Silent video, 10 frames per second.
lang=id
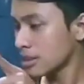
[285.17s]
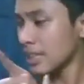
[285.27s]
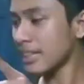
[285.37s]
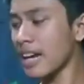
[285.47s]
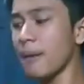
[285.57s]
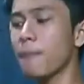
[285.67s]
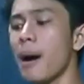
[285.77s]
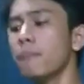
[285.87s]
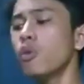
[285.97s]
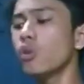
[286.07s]
Cikrak
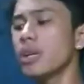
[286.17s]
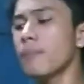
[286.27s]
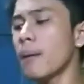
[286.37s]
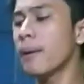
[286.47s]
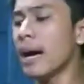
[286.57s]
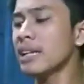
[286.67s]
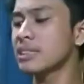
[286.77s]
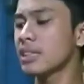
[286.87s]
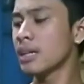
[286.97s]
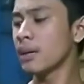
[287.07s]
Bambu
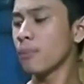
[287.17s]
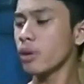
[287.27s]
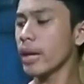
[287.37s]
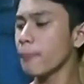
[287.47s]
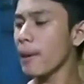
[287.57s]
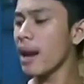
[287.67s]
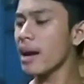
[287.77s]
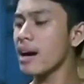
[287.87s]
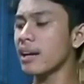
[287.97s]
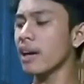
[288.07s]
15 Murai
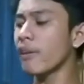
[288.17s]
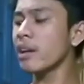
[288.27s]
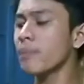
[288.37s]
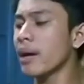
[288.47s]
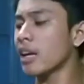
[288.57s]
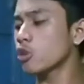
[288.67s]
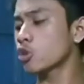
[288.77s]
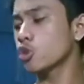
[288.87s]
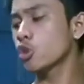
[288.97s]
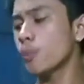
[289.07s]
Palangka Klewer
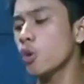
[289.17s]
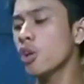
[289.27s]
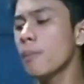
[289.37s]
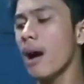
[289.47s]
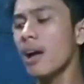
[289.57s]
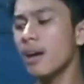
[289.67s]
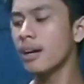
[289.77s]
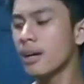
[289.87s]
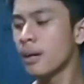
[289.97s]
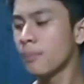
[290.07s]
575
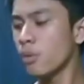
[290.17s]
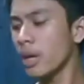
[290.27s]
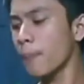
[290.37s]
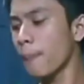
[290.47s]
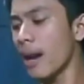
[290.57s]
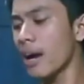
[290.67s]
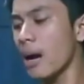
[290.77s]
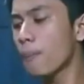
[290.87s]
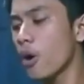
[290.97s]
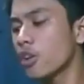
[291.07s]
Murai
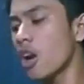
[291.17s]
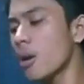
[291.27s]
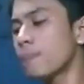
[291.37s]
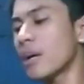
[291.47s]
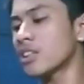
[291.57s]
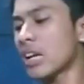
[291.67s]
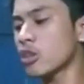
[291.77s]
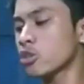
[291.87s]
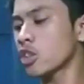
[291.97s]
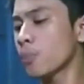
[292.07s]
Palangka Bodol
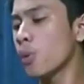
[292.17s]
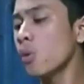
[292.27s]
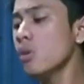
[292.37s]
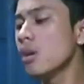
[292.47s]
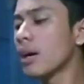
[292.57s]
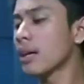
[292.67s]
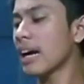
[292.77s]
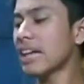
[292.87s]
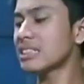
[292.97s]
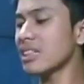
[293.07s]
400
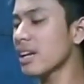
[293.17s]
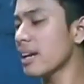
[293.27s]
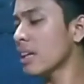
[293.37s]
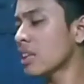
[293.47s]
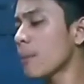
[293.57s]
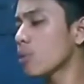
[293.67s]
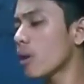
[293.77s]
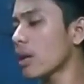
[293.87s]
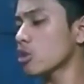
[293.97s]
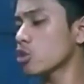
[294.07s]
Kater Dada Hitam
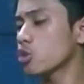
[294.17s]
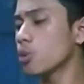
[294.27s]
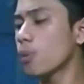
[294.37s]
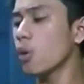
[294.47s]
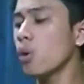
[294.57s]
270